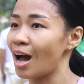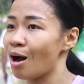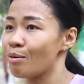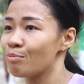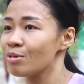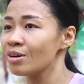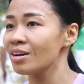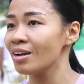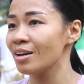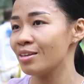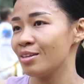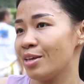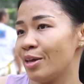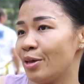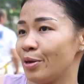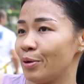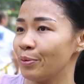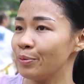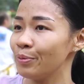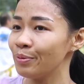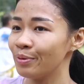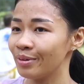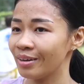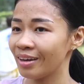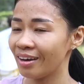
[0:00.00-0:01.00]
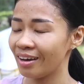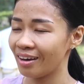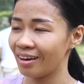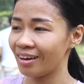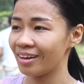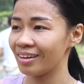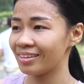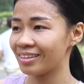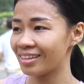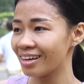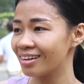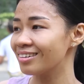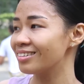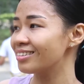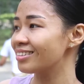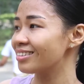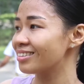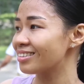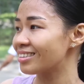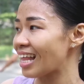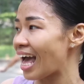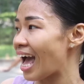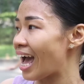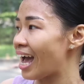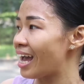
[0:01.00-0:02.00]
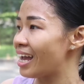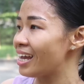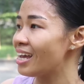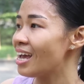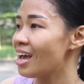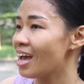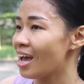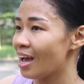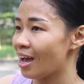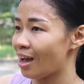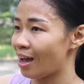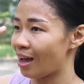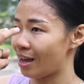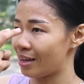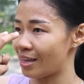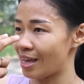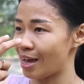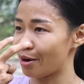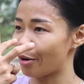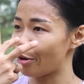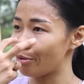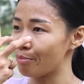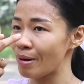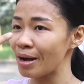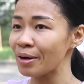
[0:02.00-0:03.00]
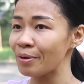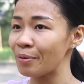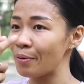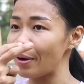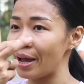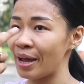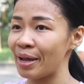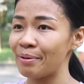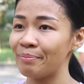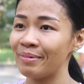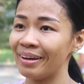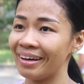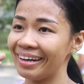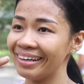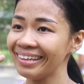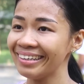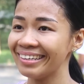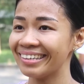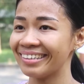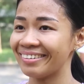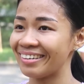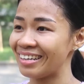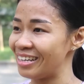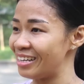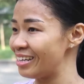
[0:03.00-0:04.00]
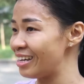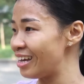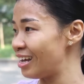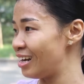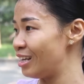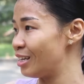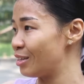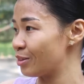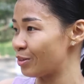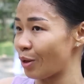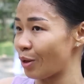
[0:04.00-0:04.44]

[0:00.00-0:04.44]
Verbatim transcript: động rất là nhiều à, chân tay à, và con mắt của em nữa thì liên